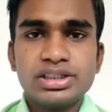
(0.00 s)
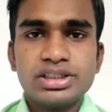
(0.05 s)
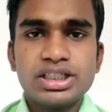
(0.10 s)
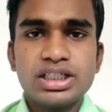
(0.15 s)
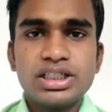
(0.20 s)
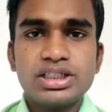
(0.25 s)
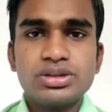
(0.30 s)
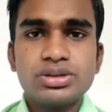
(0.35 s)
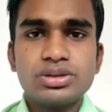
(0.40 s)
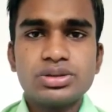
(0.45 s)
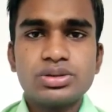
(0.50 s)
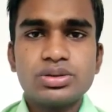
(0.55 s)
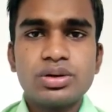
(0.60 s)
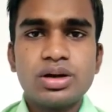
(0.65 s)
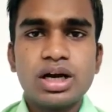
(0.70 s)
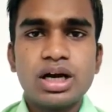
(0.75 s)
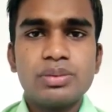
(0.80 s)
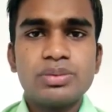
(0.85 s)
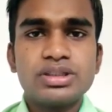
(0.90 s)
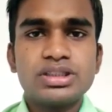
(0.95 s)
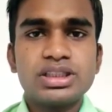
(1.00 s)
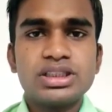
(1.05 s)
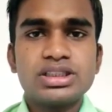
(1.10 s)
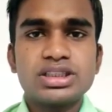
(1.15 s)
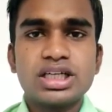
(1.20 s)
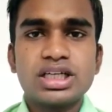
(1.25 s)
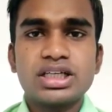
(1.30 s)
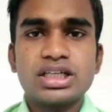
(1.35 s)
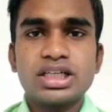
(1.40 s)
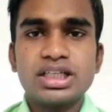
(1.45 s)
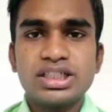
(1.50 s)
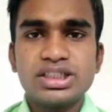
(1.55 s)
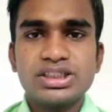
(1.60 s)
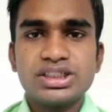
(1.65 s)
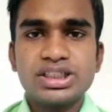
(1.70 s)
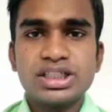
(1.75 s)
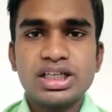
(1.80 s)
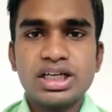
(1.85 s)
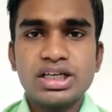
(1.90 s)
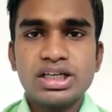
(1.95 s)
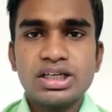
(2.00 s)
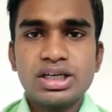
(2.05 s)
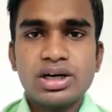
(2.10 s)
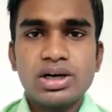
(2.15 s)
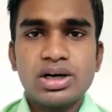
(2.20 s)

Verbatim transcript: चलिए दोस्तों आप इसे इंस्टॉल कर लीजिएगा